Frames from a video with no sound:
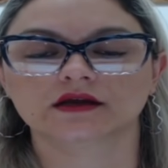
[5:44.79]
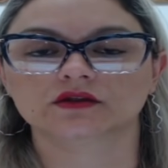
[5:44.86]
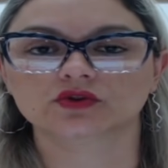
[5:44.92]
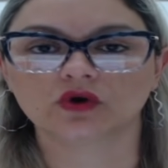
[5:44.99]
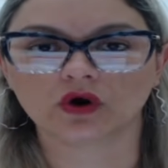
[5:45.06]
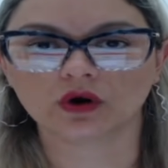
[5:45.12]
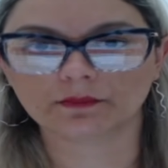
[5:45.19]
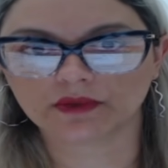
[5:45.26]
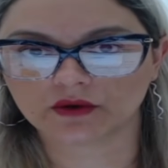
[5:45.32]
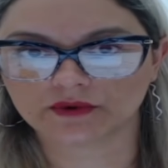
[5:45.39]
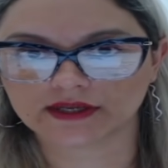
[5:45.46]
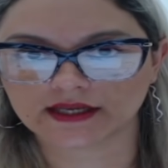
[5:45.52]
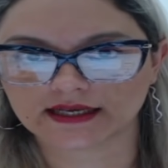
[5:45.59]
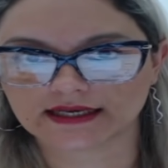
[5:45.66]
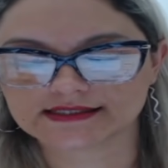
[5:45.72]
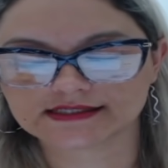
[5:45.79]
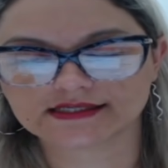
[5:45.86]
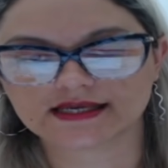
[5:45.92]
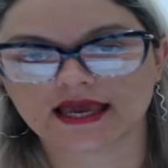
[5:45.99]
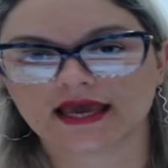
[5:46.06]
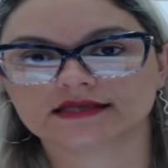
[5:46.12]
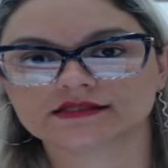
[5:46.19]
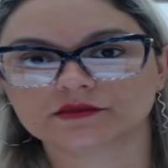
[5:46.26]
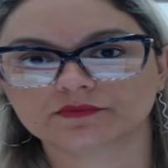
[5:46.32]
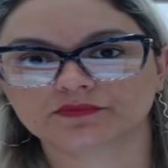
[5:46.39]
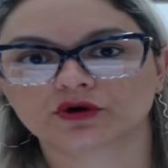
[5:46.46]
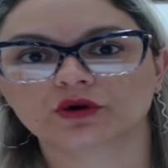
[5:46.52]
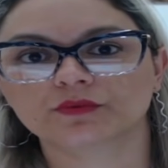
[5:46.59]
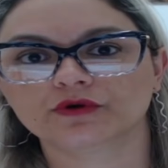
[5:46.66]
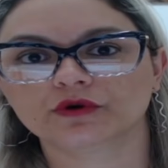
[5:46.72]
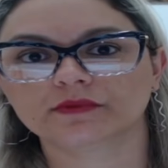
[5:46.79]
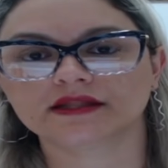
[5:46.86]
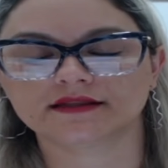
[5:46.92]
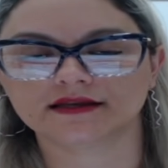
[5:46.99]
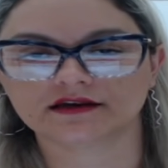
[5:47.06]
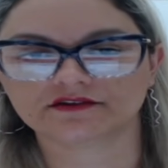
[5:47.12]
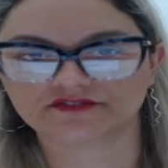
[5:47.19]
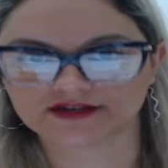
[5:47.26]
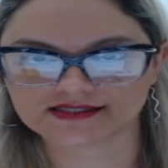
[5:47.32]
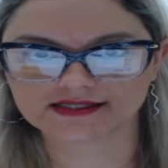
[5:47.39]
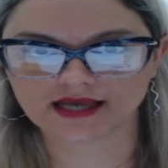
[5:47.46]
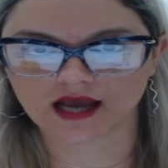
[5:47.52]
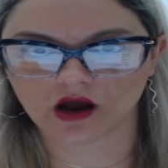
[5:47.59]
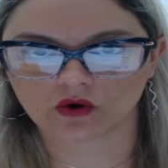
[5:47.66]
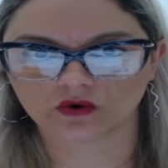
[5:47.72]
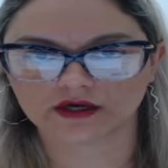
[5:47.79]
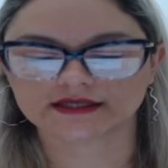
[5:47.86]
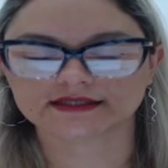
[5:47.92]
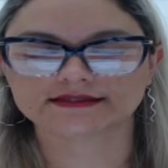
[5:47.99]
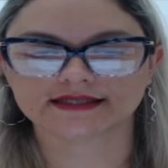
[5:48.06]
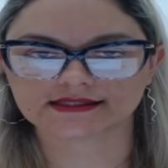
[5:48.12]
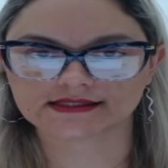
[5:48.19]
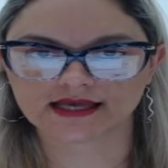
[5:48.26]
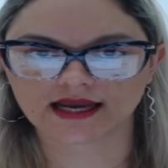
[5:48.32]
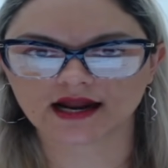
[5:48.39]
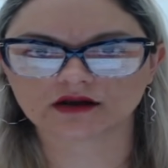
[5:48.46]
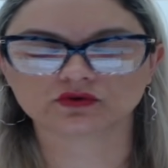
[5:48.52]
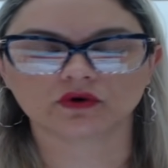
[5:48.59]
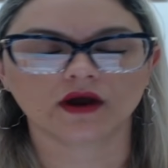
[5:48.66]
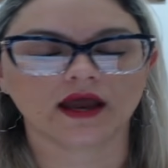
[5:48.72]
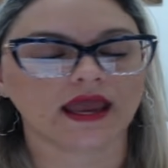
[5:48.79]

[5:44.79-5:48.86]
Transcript: no meu INSS por biometria facial, tá certo?